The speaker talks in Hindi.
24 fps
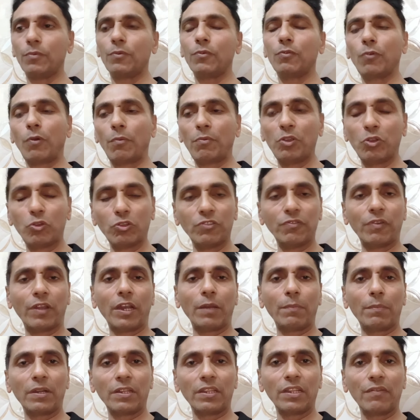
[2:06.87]
वो भी कुछ फ़र्क
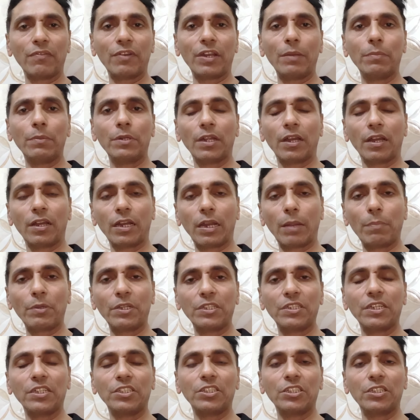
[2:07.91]
पड़ता है फ्रेंड अगर आप
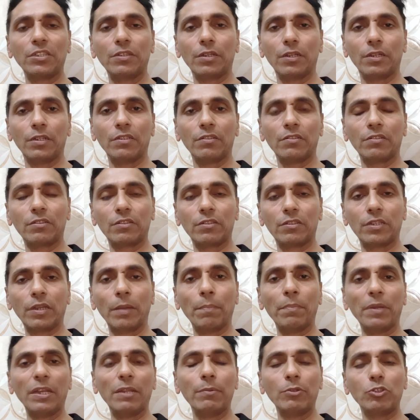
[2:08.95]
किसी अच्छी
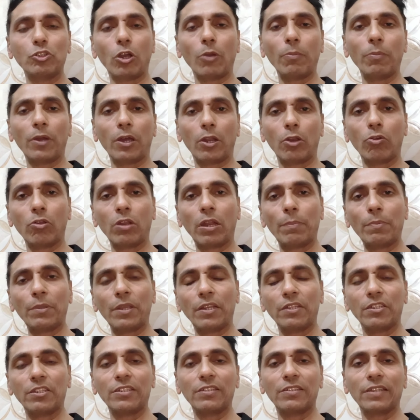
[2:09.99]
कंपनी में जॉब कर रहे हो और आपकी
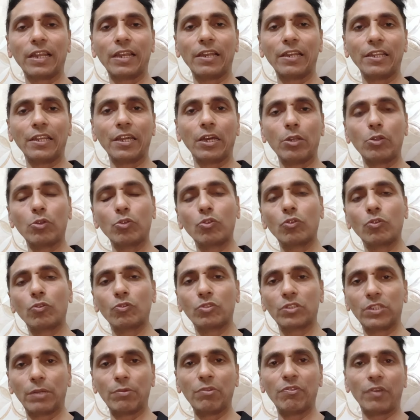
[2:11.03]
अच्छी सैलरी आ रही हो तो
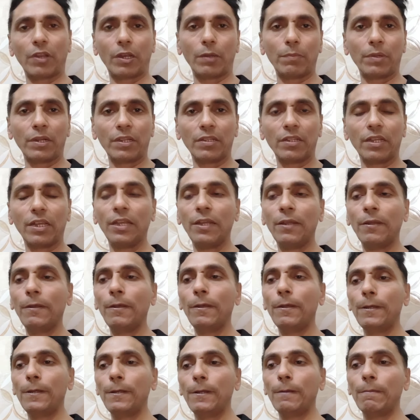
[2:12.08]
उससे भी फ़र्क पड़ता है
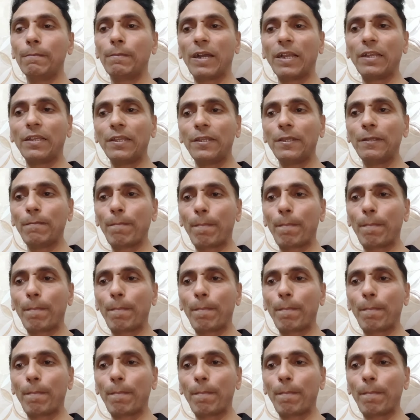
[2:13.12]
बाकी